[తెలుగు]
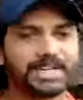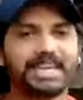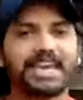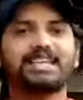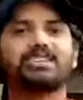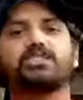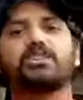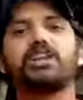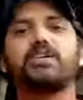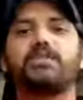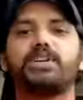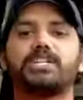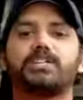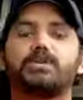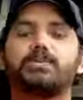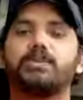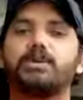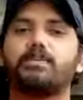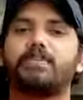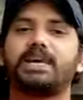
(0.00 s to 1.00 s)
కేసుల
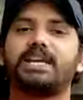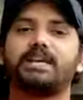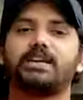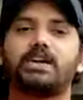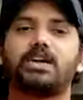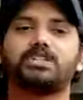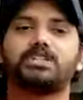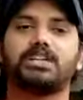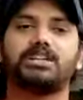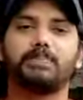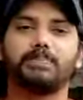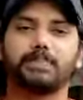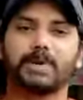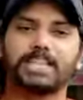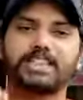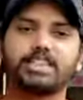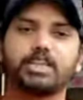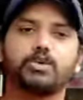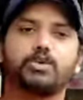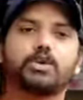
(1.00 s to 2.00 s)
విషయంలో పైన కావచ్చు కానీ
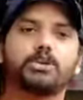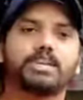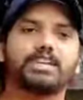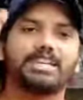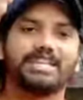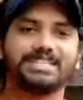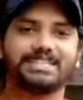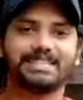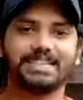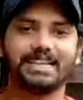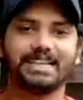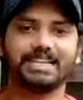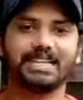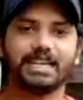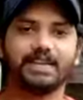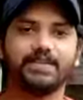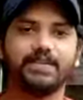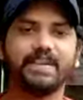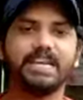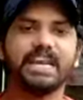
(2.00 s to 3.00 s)
ప్రతి ఒక్కటి త్రీ
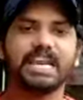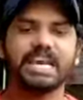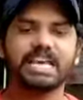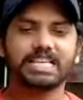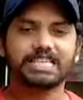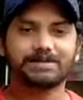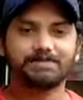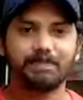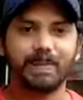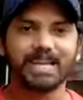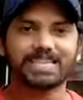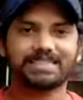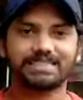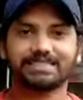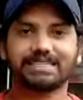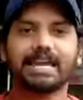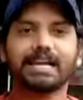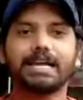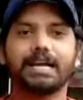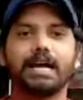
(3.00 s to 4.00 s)
టీవీ
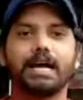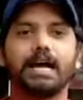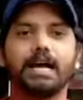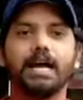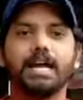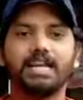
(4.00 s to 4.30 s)
స్పష్టంగా